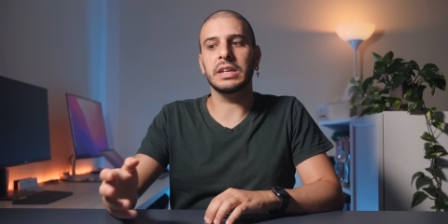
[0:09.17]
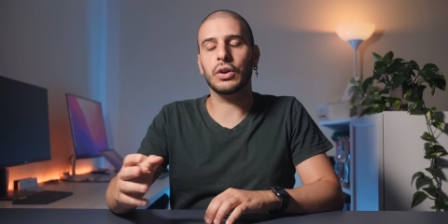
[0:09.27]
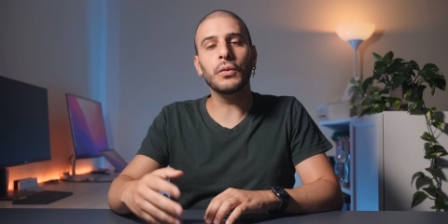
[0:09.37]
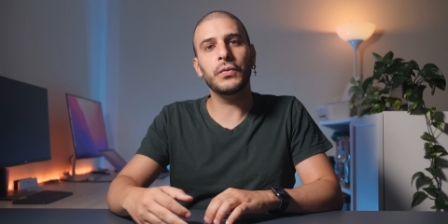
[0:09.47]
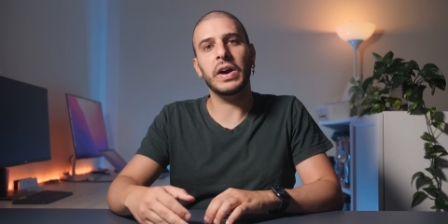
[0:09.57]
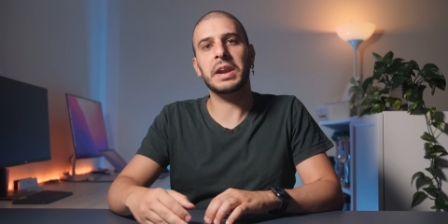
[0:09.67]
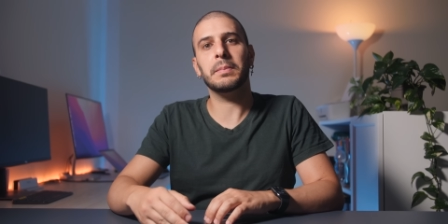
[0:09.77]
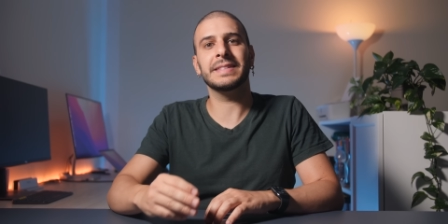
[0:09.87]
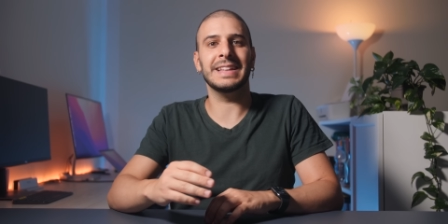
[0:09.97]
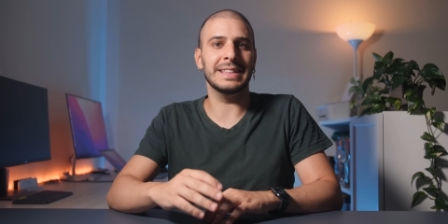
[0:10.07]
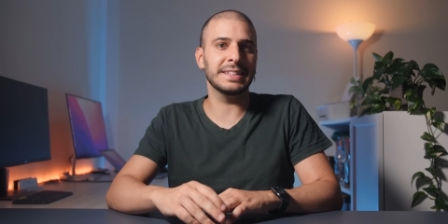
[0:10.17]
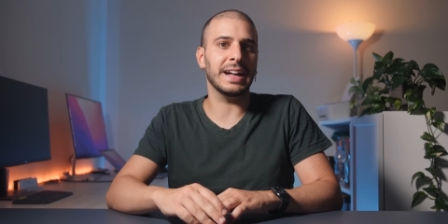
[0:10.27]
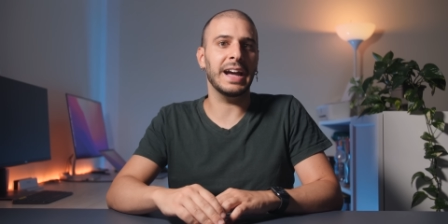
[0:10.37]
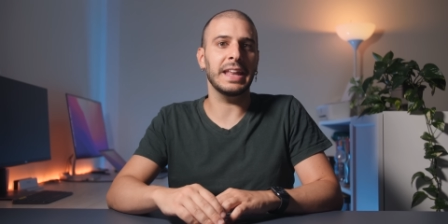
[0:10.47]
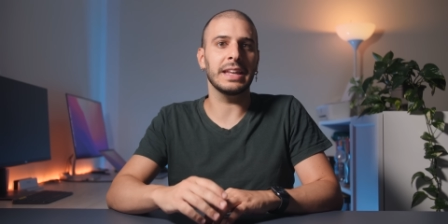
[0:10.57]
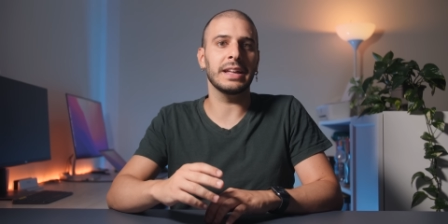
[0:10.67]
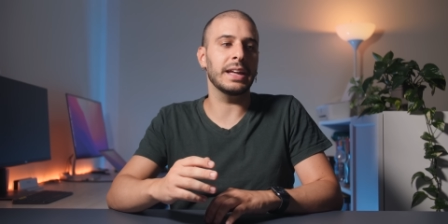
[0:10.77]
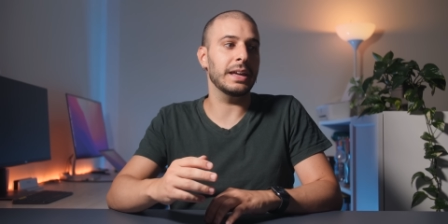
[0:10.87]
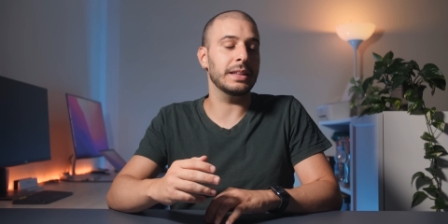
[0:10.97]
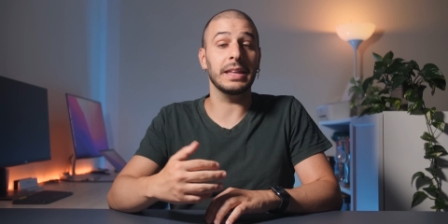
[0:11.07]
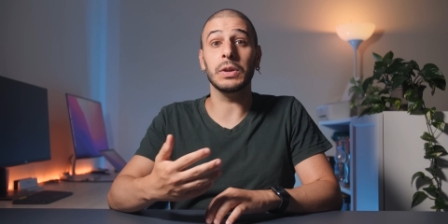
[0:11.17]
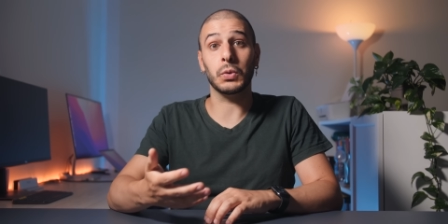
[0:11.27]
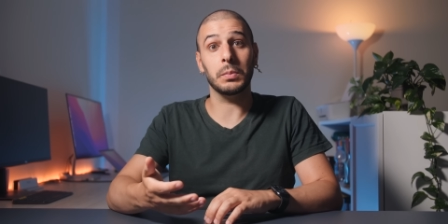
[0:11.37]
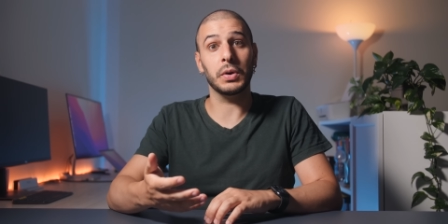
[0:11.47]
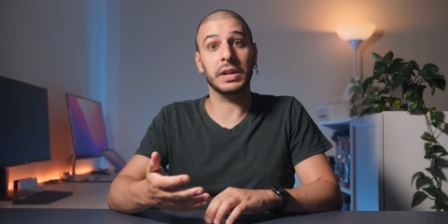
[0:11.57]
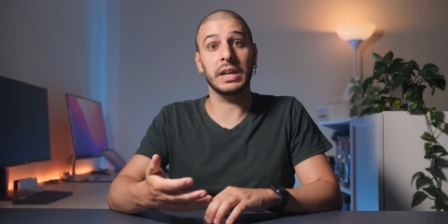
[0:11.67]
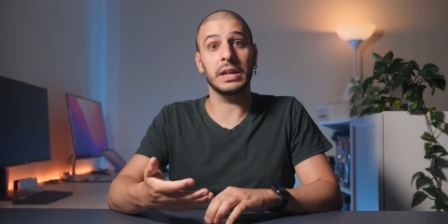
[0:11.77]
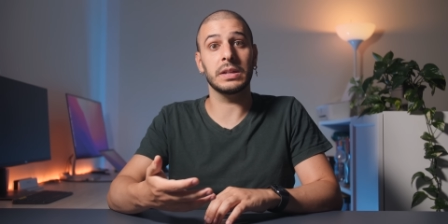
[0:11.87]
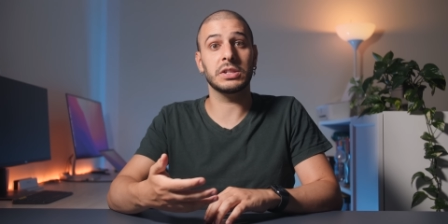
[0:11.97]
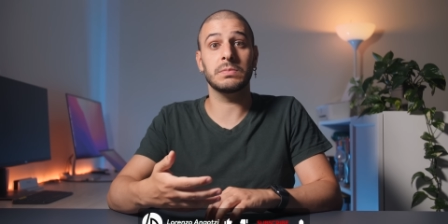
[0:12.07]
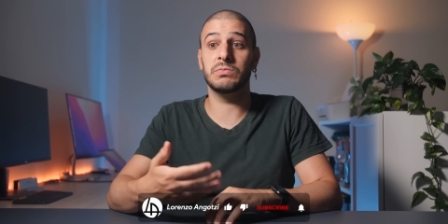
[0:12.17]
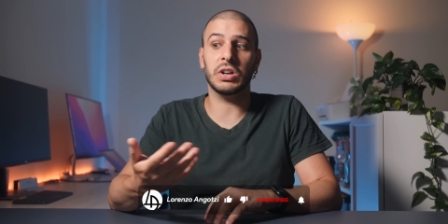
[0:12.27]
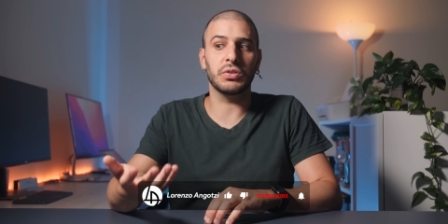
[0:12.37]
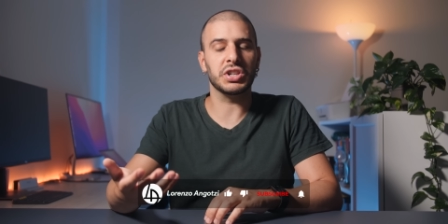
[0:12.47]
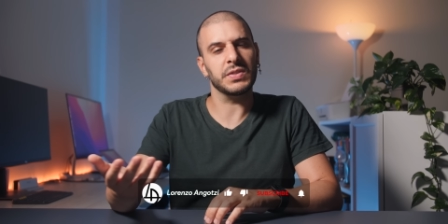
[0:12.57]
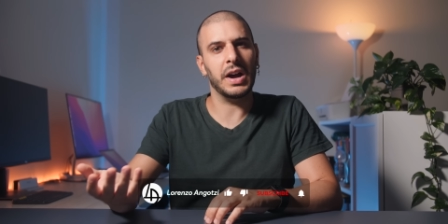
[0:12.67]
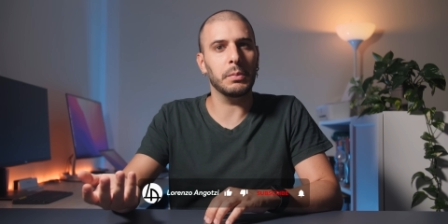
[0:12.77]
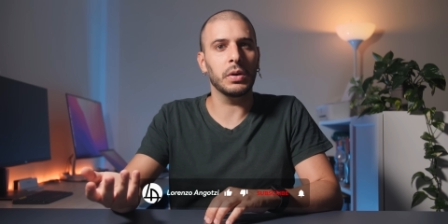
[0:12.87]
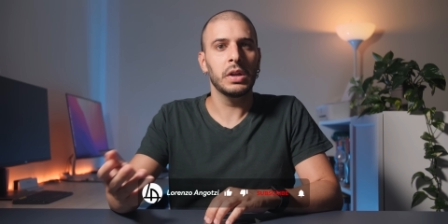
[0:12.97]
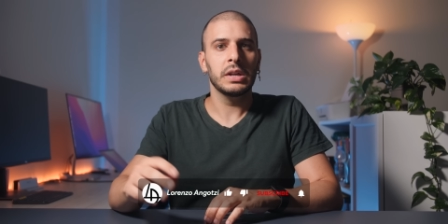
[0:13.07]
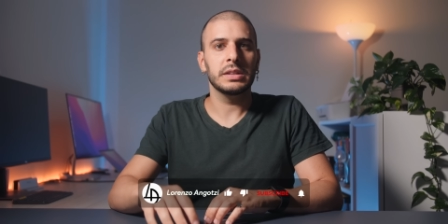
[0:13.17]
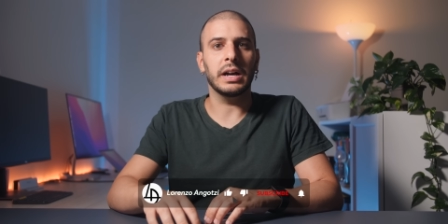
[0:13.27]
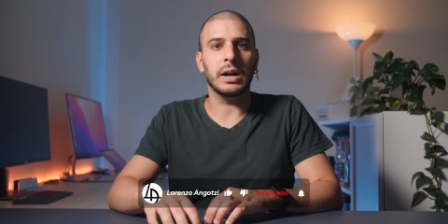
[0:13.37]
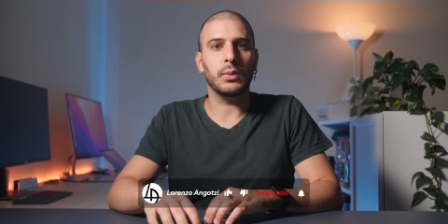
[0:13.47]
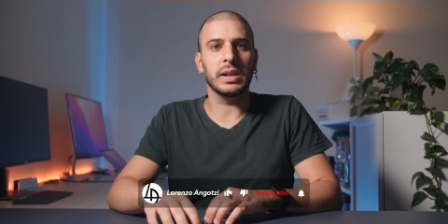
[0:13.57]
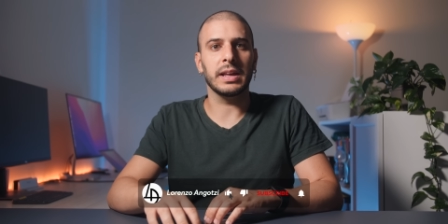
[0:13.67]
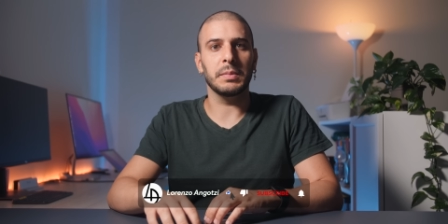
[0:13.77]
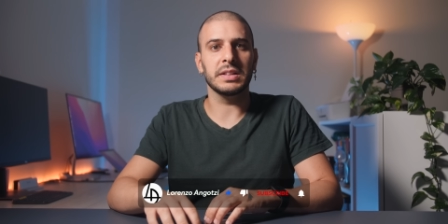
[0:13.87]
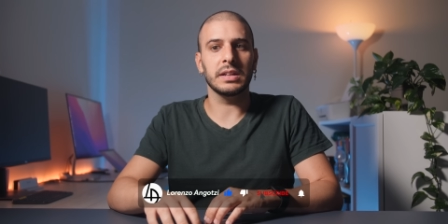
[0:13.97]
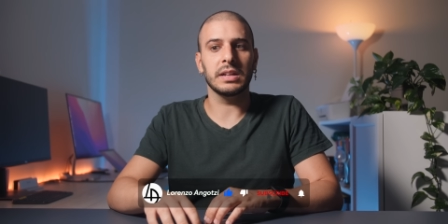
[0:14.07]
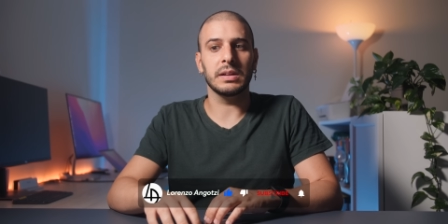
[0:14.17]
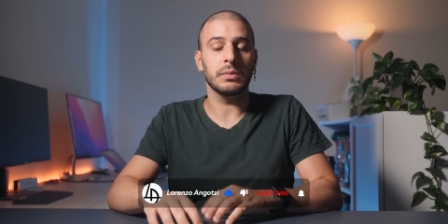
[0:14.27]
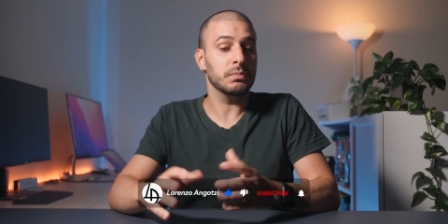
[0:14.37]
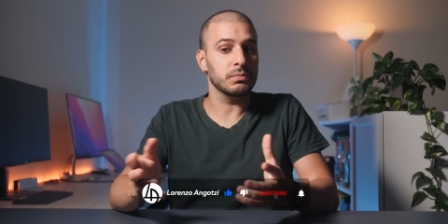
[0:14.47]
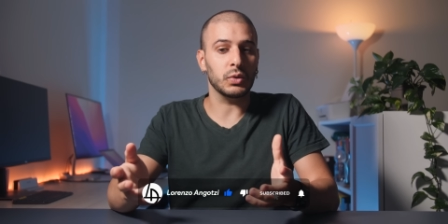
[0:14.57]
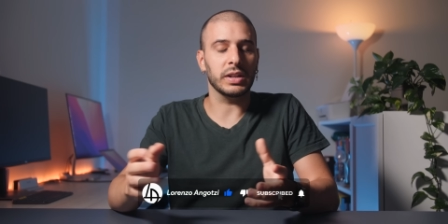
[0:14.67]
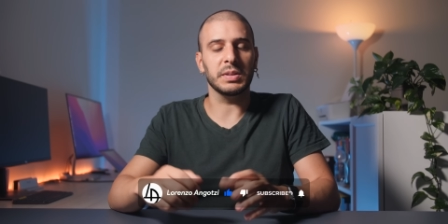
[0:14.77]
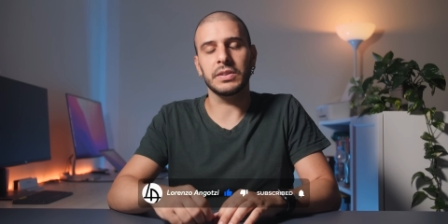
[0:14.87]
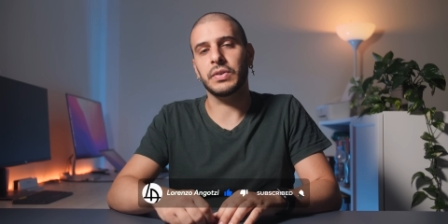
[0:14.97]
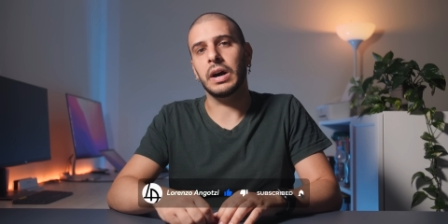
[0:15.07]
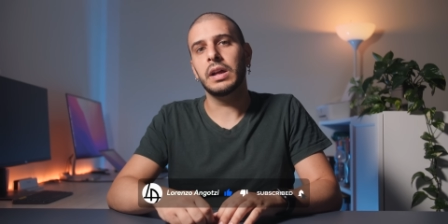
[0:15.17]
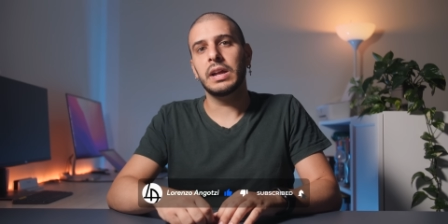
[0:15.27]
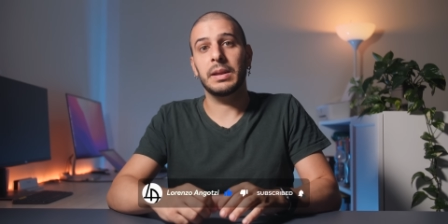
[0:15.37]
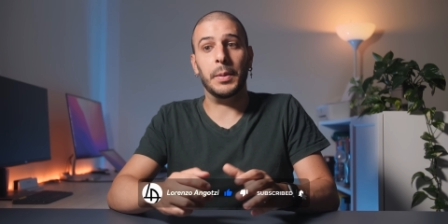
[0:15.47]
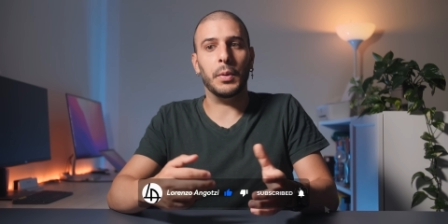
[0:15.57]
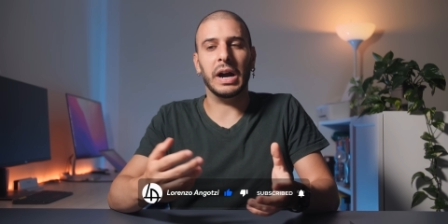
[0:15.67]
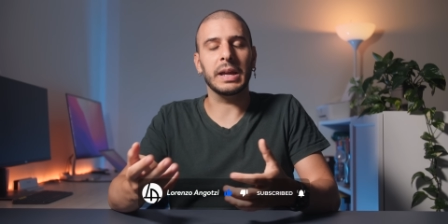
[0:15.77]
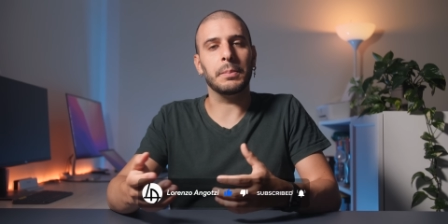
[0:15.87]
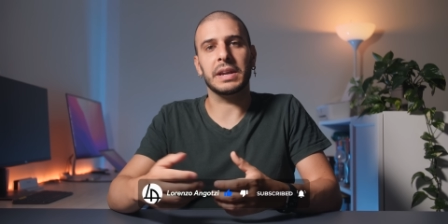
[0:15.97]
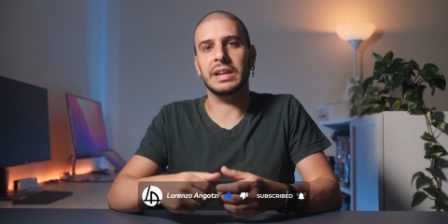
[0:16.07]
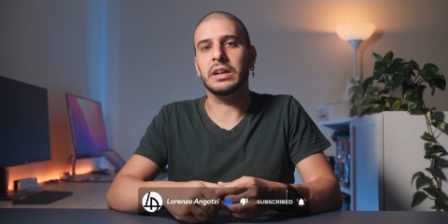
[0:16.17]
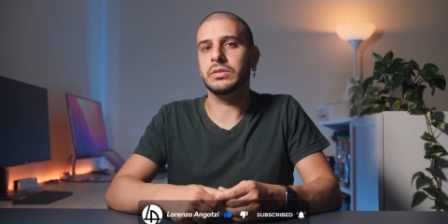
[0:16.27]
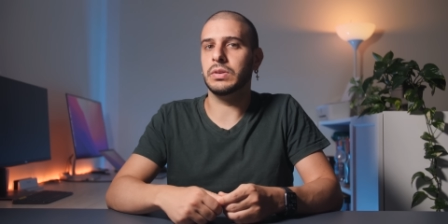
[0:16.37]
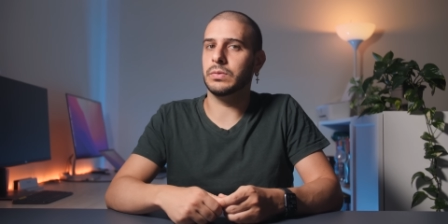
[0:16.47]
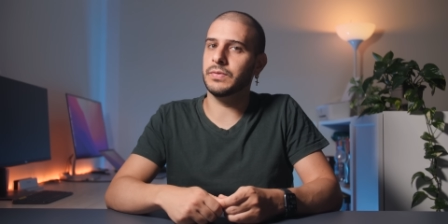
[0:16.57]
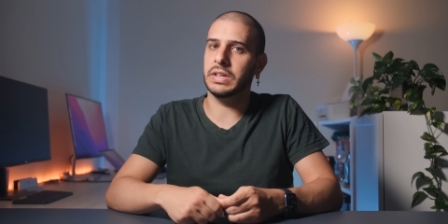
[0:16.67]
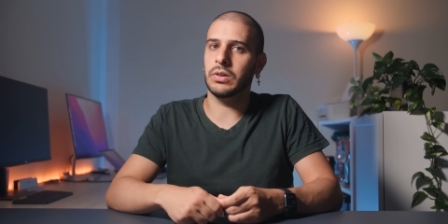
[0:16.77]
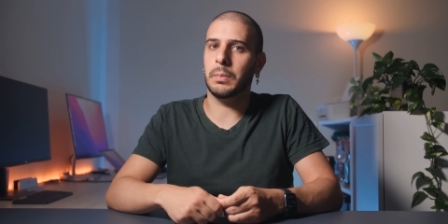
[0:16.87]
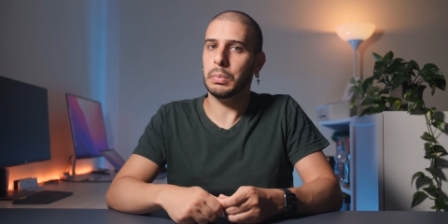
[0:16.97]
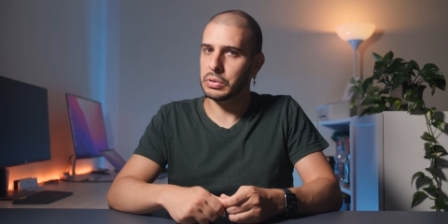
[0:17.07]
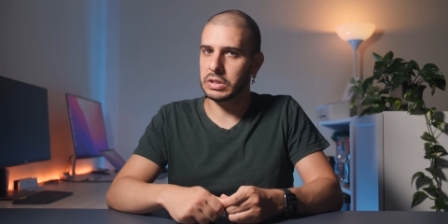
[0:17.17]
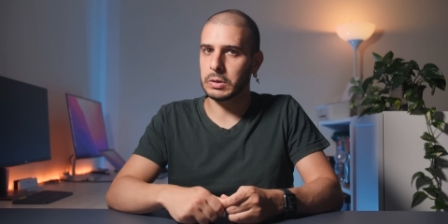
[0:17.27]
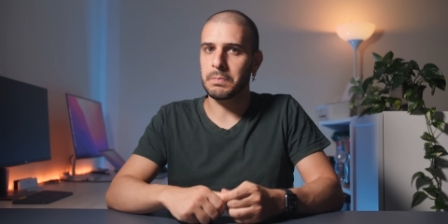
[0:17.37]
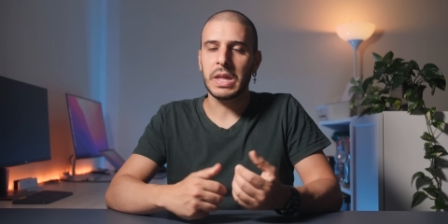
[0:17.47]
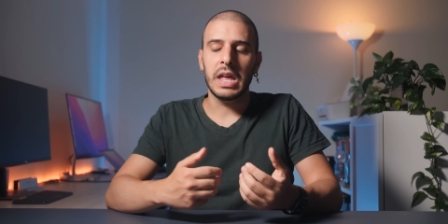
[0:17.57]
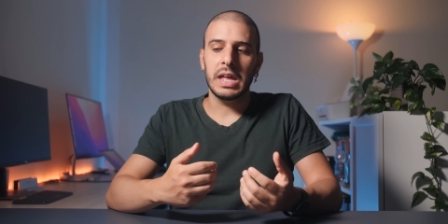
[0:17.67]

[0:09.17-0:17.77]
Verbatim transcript: di conferma del design e dei rumor che già conoscevamo da qualche mese qualche mese fa, ne abbiamo anche parlato in un video apposito.